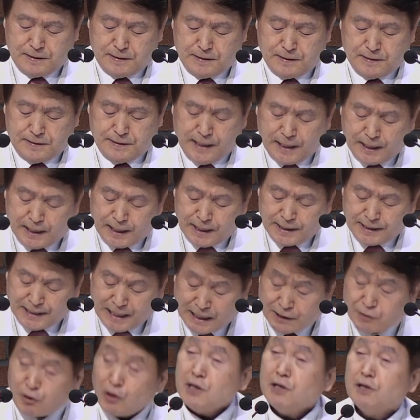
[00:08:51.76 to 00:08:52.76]
내가
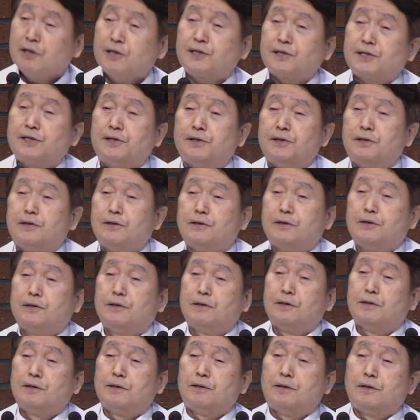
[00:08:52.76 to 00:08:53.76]
나 된 것은
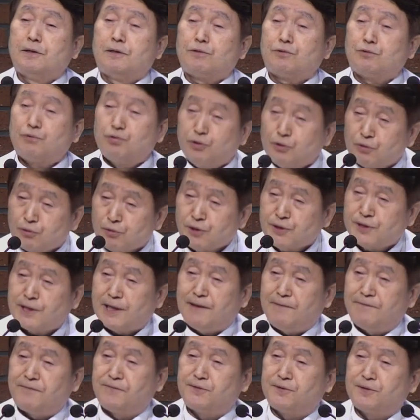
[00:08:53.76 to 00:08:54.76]
true
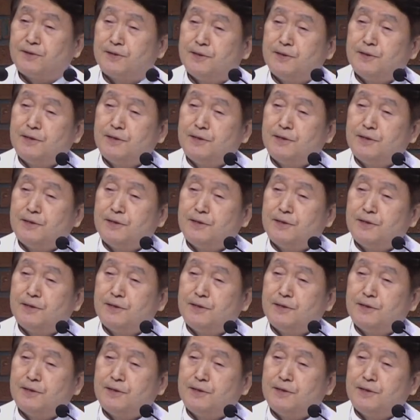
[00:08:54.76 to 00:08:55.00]
self